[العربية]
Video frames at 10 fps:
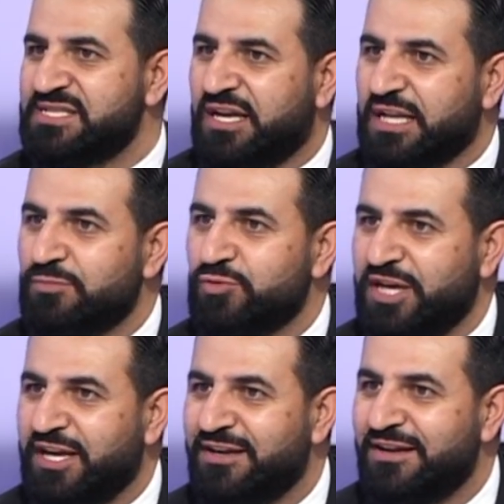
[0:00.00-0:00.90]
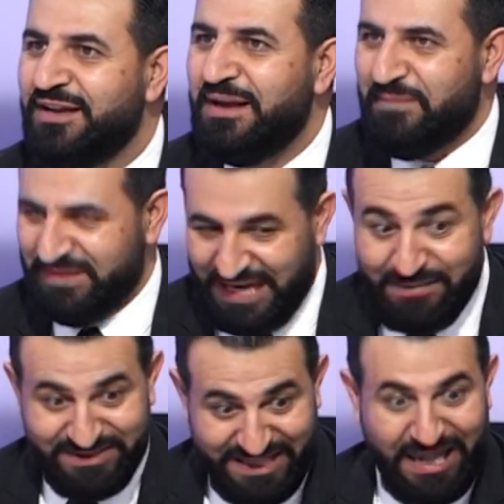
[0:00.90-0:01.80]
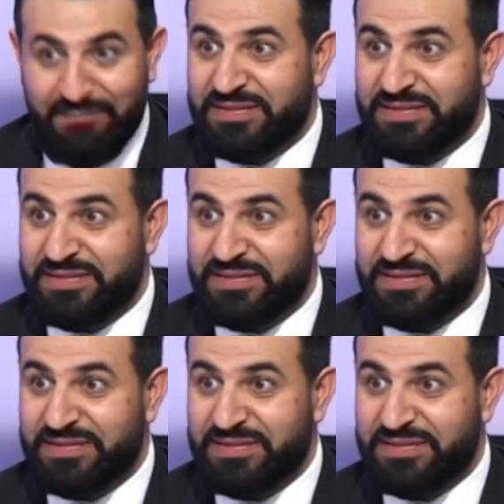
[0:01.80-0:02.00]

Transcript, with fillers: لمصلحه المودعين بعدين لما طلع